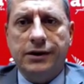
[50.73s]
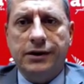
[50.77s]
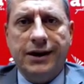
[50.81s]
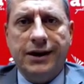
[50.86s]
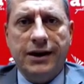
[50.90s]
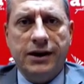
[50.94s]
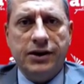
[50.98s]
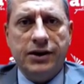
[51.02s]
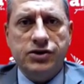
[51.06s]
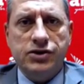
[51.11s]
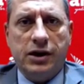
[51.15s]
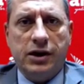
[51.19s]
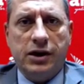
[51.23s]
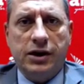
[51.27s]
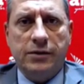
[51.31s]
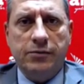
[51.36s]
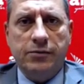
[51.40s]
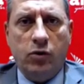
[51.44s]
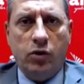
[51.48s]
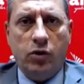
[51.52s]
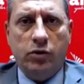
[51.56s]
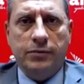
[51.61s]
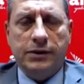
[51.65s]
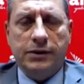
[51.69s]
geri
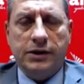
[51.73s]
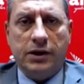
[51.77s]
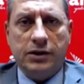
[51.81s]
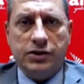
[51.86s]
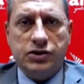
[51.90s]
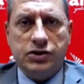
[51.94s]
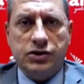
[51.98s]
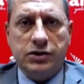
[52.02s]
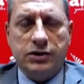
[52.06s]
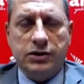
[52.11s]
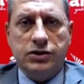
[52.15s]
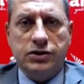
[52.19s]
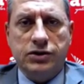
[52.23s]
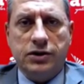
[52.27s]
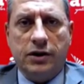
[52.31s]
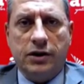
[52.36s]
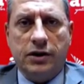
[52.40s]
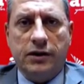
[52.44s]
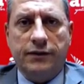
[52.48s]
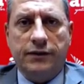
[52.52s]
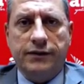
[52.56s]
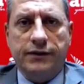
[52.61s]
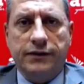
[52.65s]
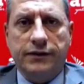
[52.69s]
çekilme olmadı açılış
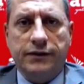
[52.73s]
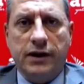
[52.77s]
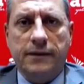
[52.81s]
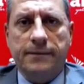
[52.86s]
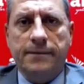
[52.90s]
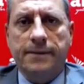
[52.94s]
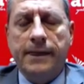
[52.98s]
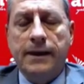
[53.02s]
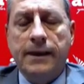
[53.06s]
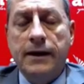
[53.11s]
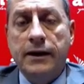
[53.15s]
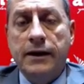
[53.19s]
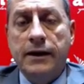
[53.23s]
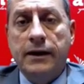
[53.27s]
tarafında.